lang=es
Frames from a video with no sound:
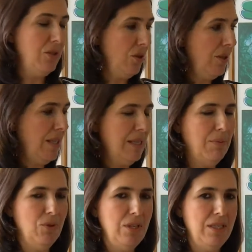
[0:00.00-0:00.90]
acción que
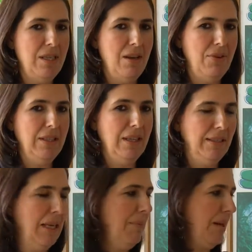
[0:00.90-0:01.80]
hacemos decidida frente
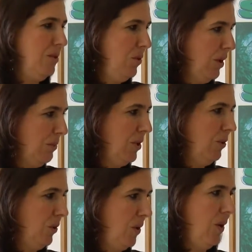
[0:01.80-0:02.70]
al tema es todo el
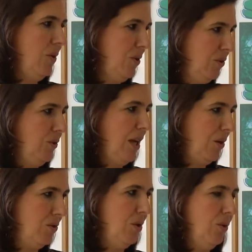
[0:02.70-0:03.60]
monitoreo a los centros de
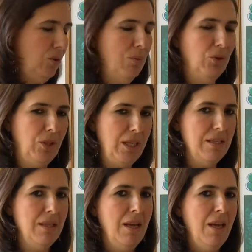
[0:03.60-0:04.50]
diagnóstico
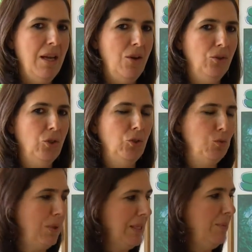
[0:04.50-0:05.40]
automotriz.
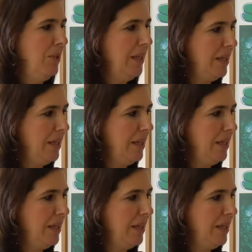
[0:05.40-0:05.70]
Nosotros pasamos de